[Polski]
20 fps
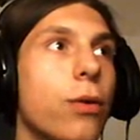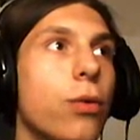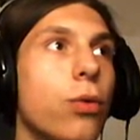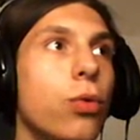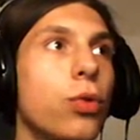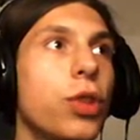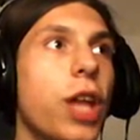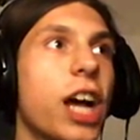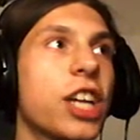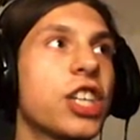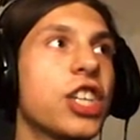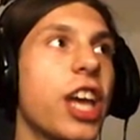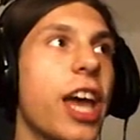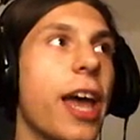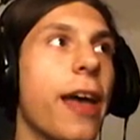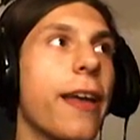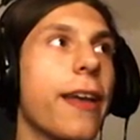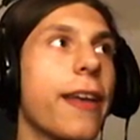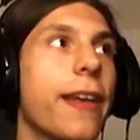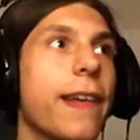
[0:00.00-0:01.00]
Uda
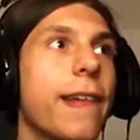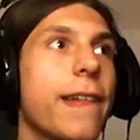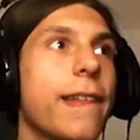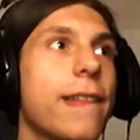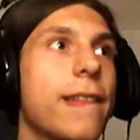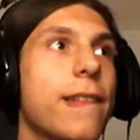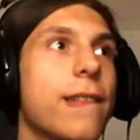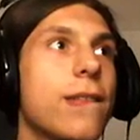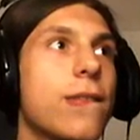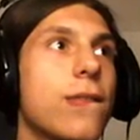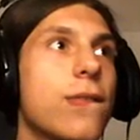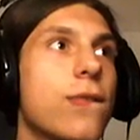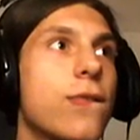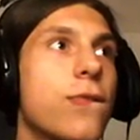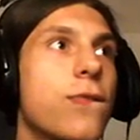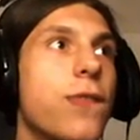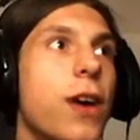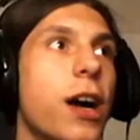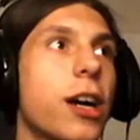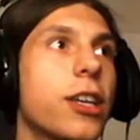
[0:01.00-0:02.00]
się.
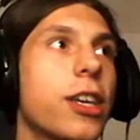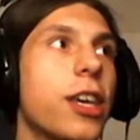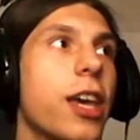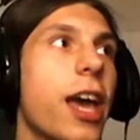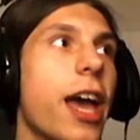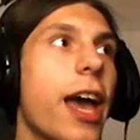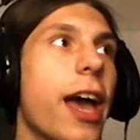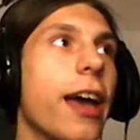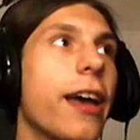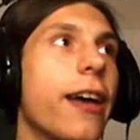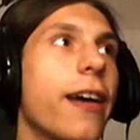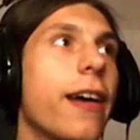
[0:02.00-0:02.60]
Fuck yeah.